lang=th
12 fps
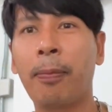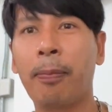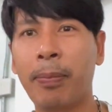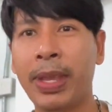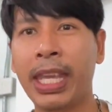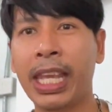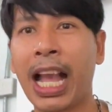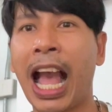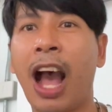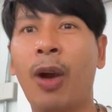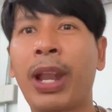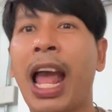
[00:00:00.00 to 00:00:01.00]
มี
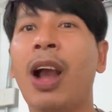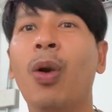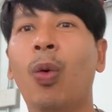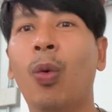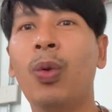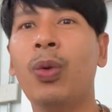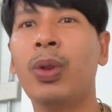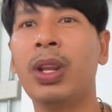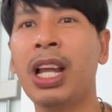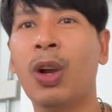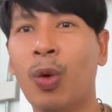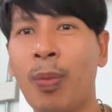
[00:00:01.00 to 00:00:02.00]
ข่าวหนาหู
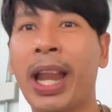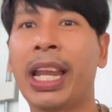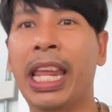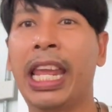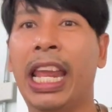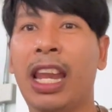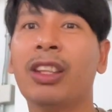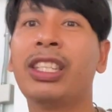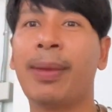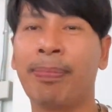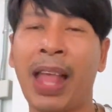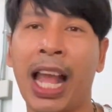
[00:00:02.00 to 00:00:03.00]
เรื่องอุบัติเหตุและ
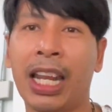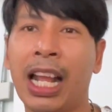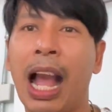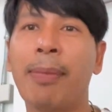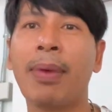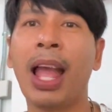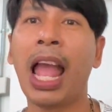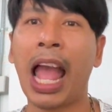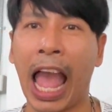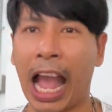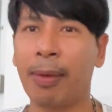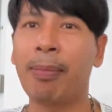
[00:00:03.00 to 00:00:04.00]
เจ็บหนักนะครับ
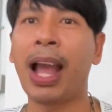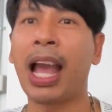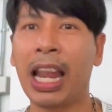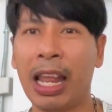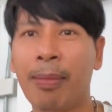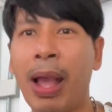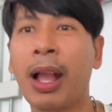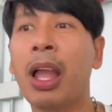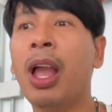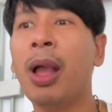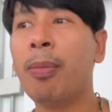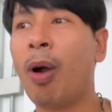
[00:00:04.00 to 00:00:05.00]
หักมั่งอะไรมั่ง
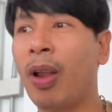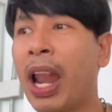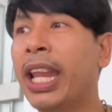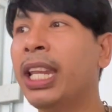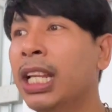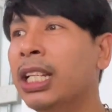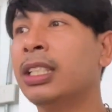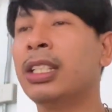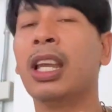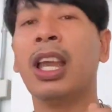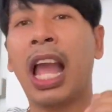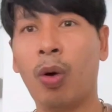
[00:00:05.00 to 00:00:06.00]
เพราะอะไรหนึ่ง
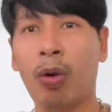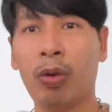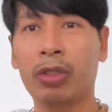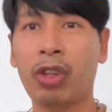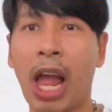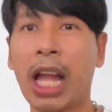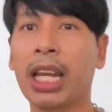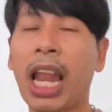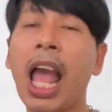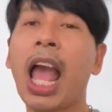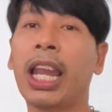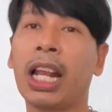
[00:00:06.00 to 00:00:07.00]
ตรงชักห
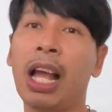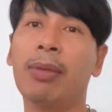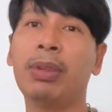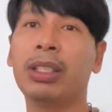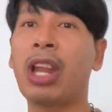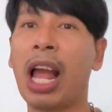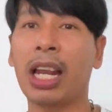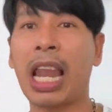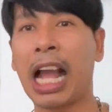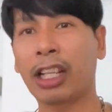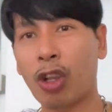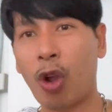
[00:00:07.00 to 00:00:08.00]
น้านะครับหรือชักห
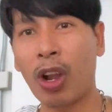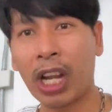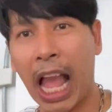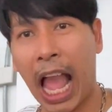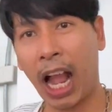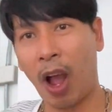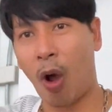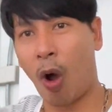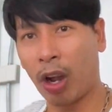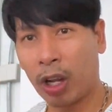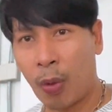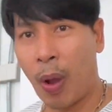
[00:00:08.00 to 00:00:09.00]
ลังจะค่อนข้างอ่อ
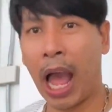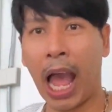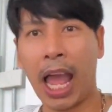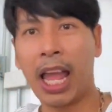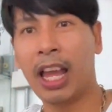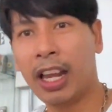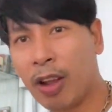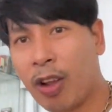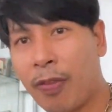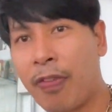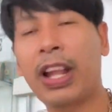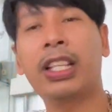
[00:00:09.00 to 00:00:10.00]
นกว่า แล้วก็
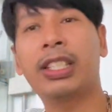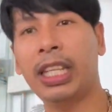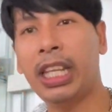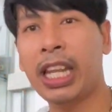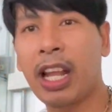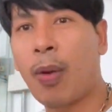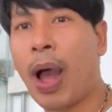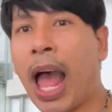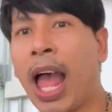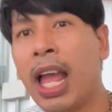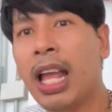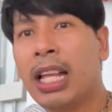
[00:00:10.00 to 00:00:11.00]
เฟล็กซี่ได้กว่า
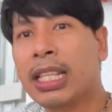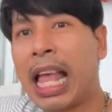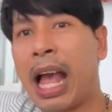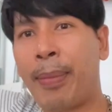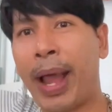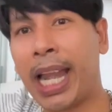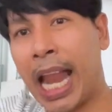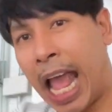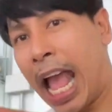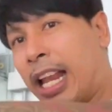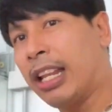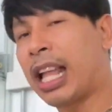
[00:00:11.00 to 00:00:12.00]
สามารถ
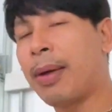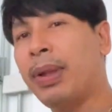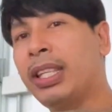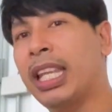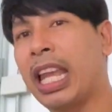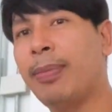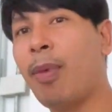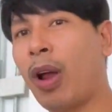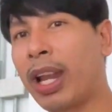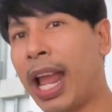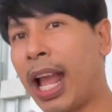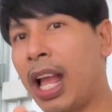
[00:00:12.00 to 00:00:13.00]
หักก็ทำให้สเก็ตบอร์ด
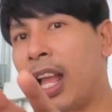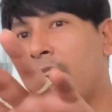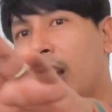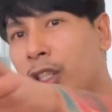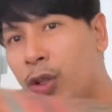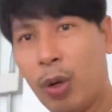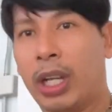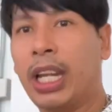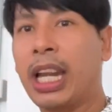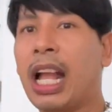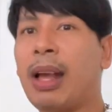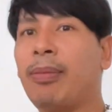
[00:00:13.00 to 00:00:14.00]
เนี่ยหยุด
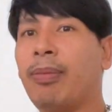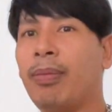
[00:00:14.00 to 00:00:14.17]
นะครับ